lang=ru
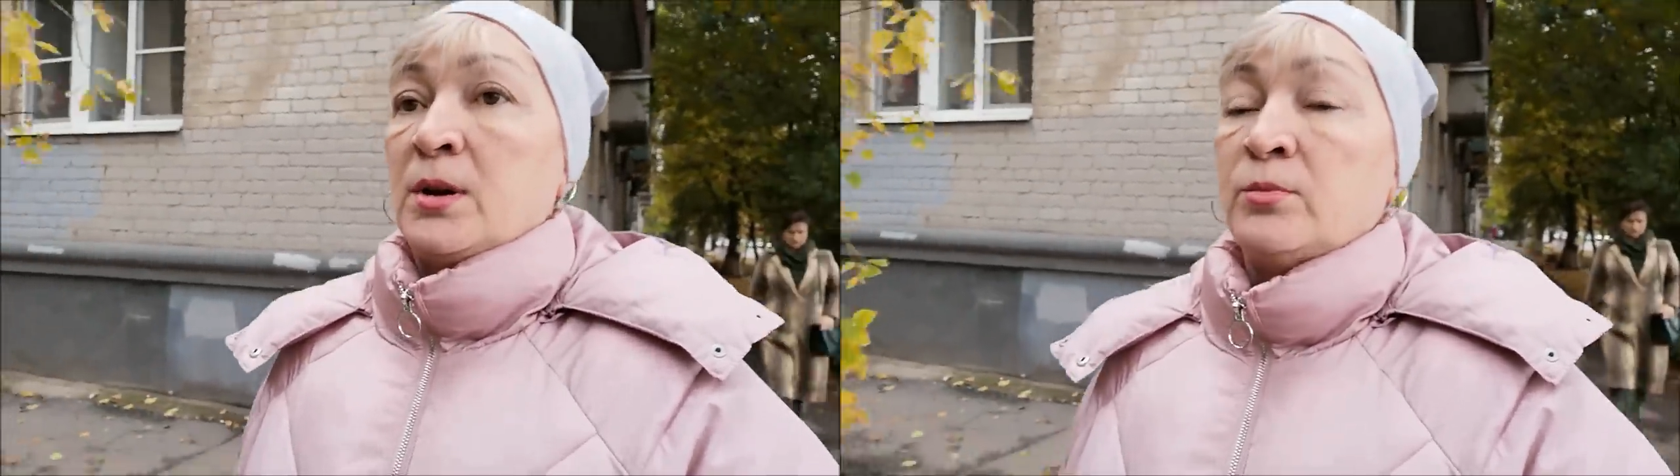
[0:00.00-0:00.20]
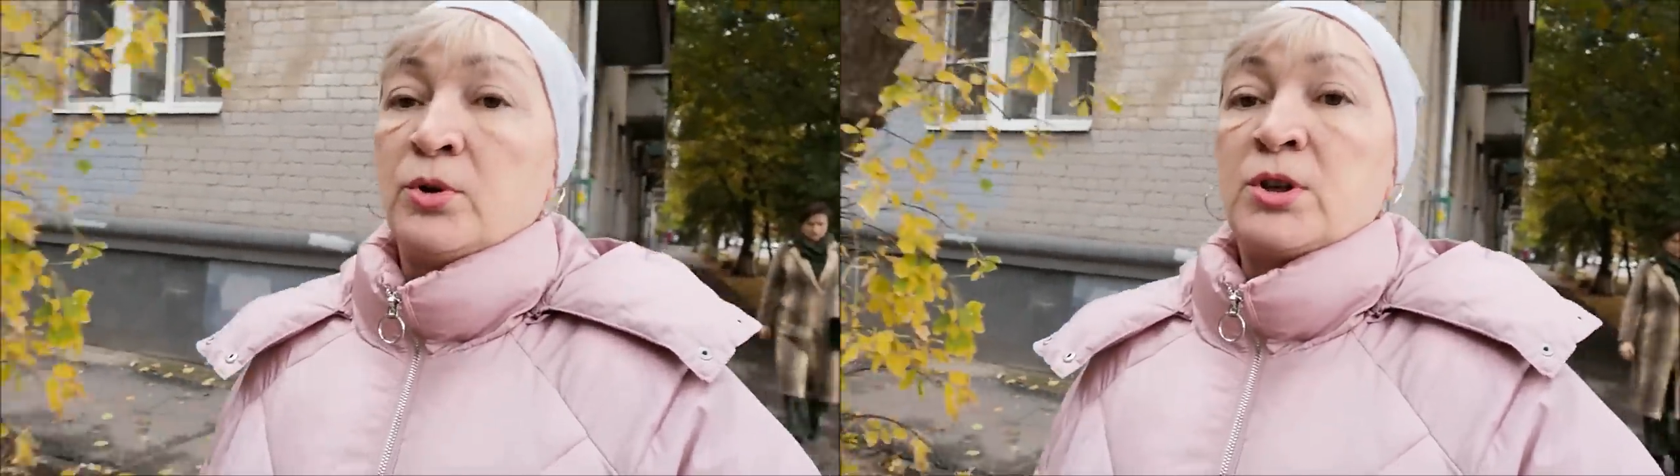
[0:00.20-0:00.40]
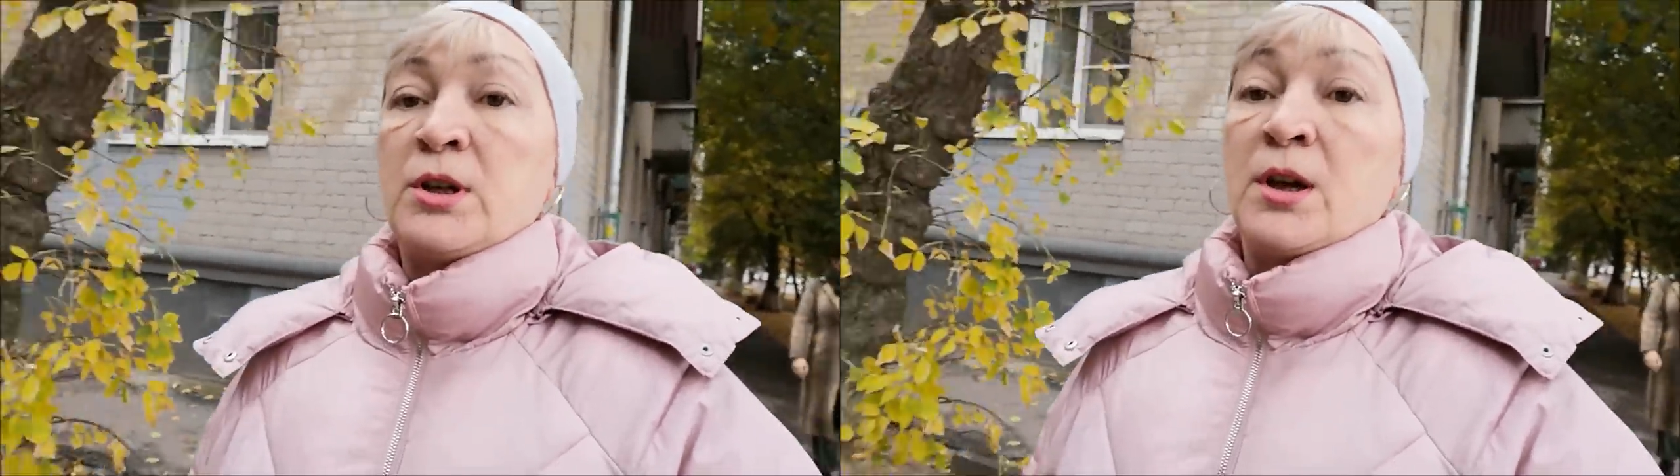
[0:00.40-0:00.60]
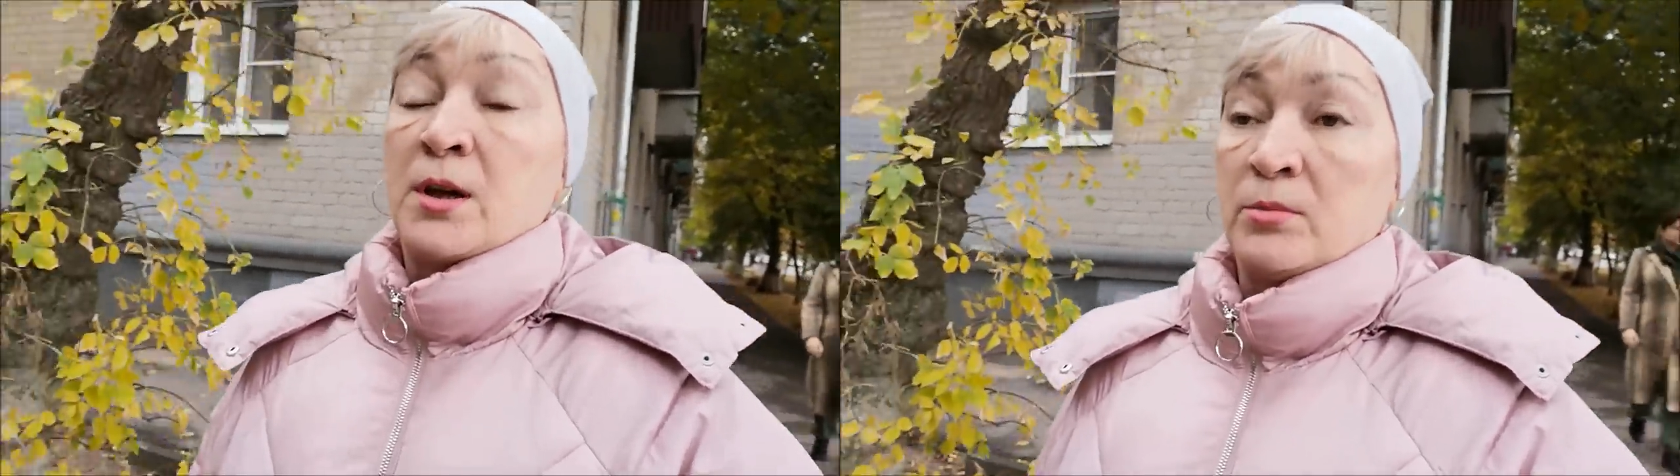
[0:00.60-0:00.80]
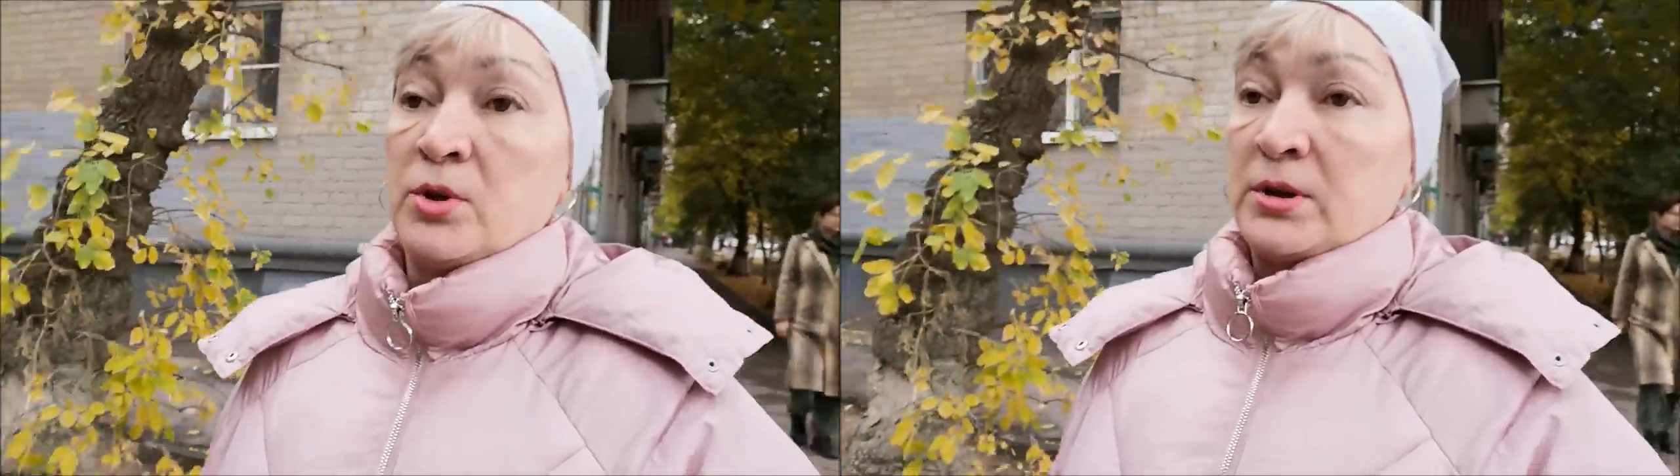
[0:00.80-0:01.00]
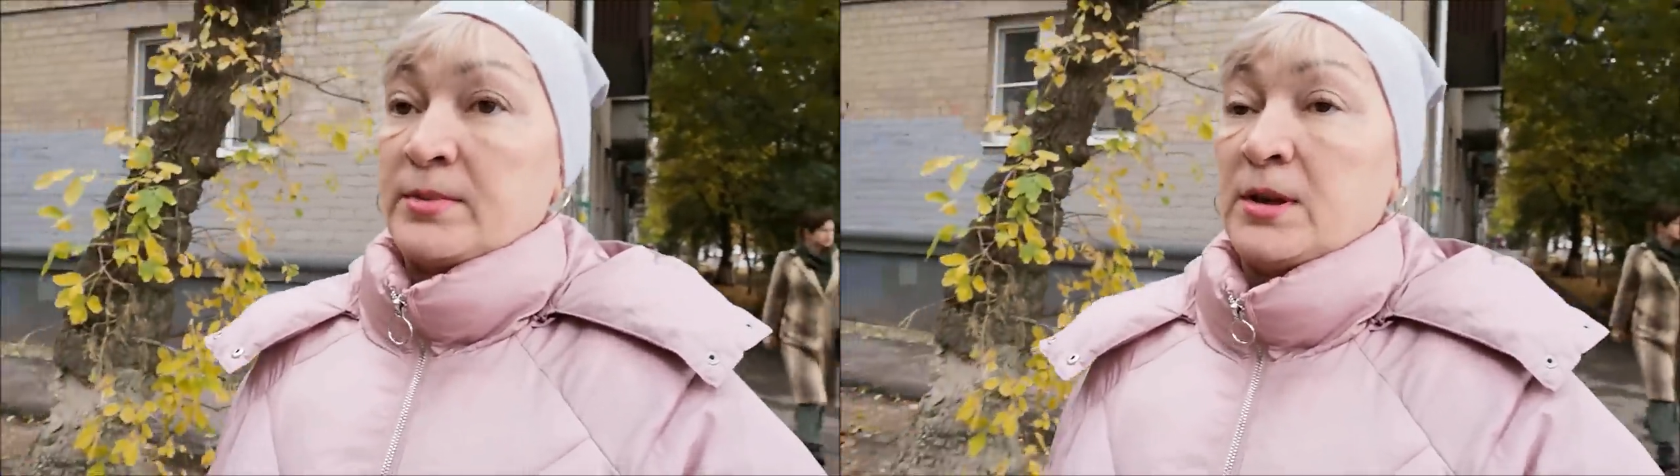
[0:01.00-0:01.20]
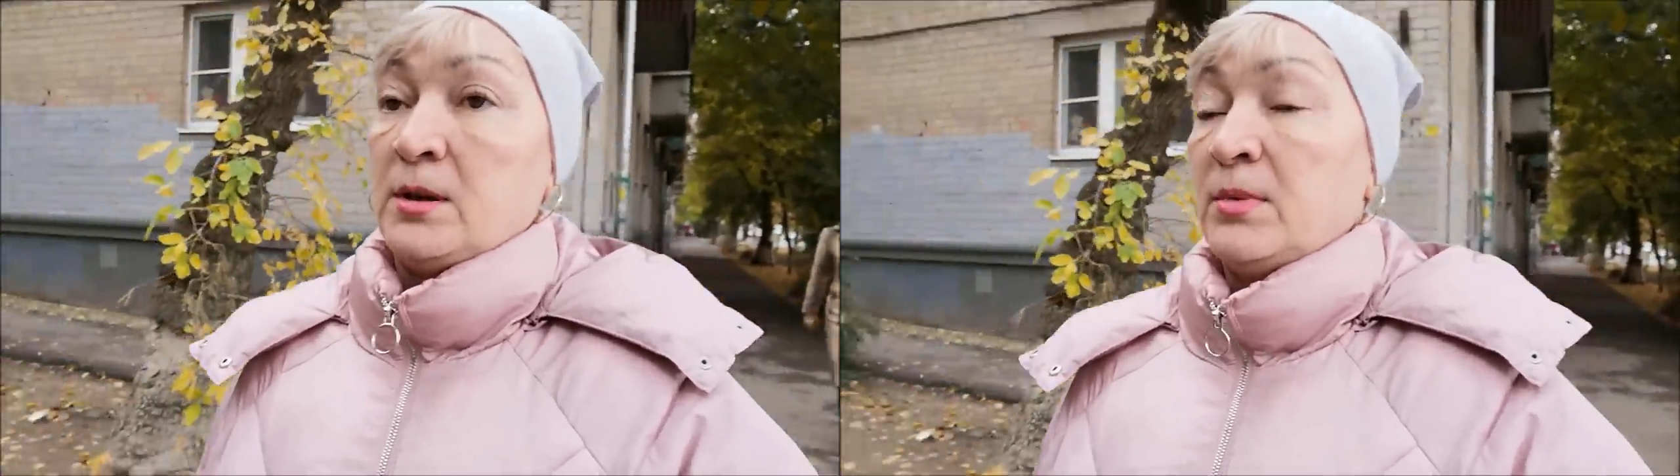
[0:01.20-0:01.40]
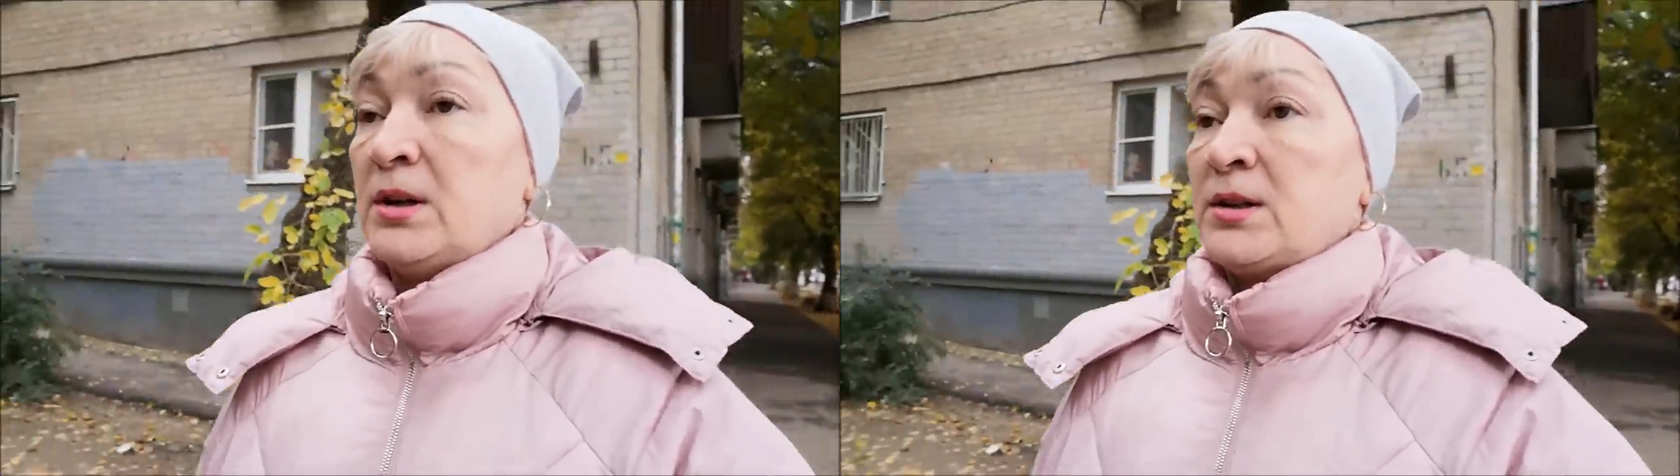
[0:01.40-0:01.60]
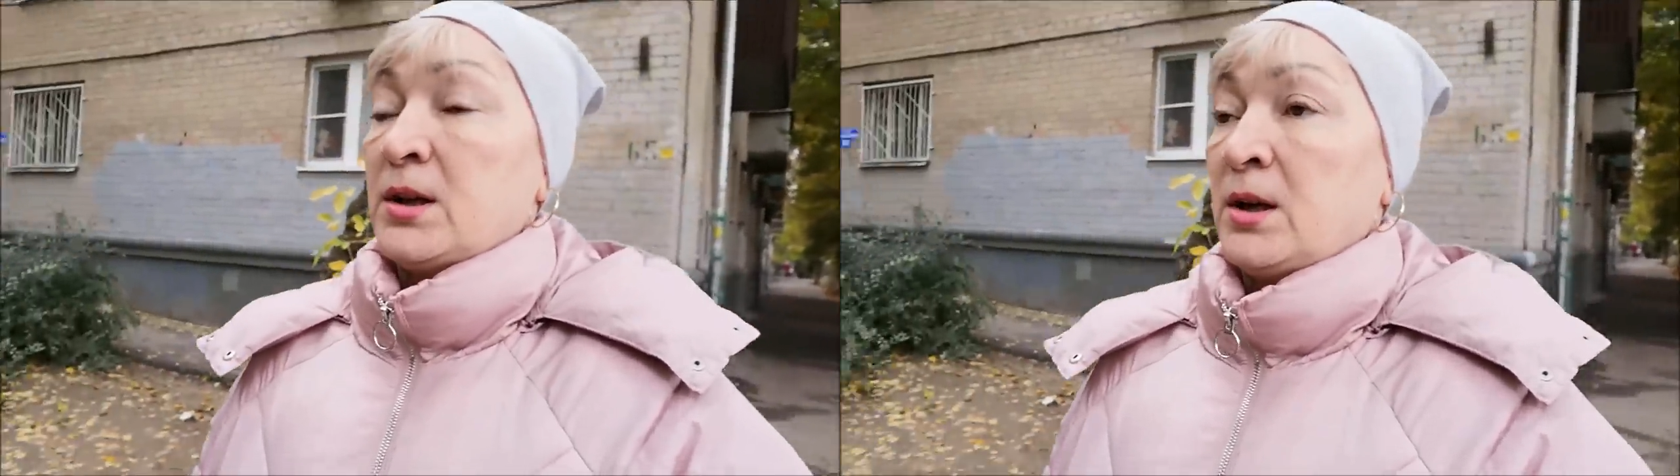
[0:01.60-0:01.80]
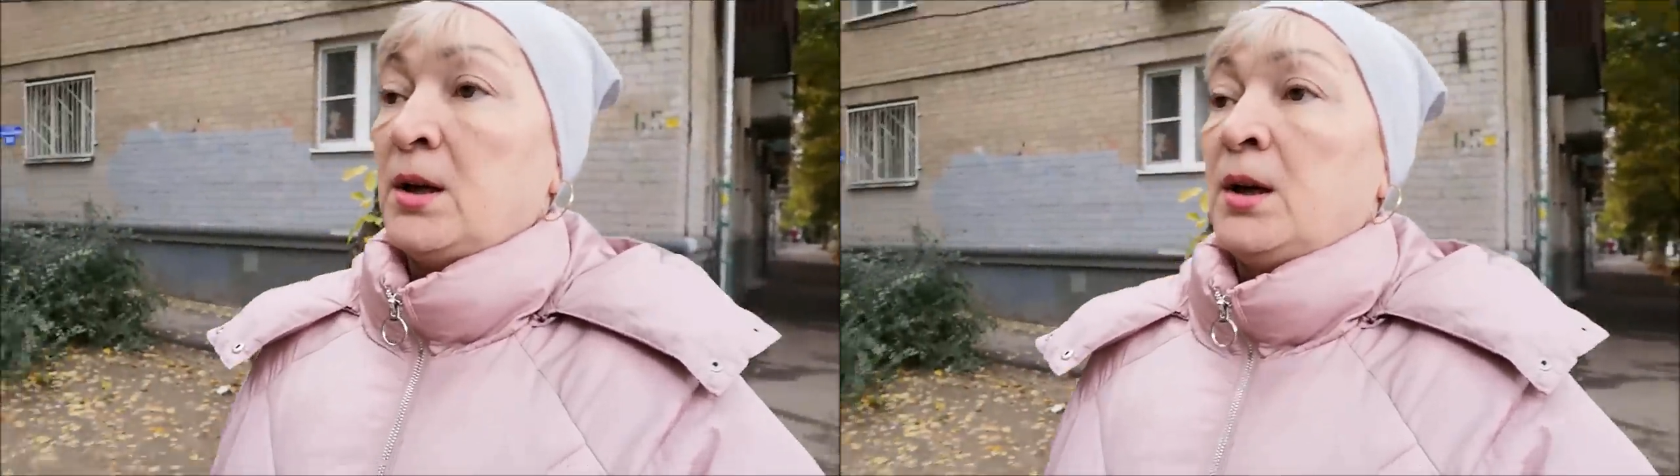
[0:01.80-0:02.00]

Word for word: больше некому этим заниматься.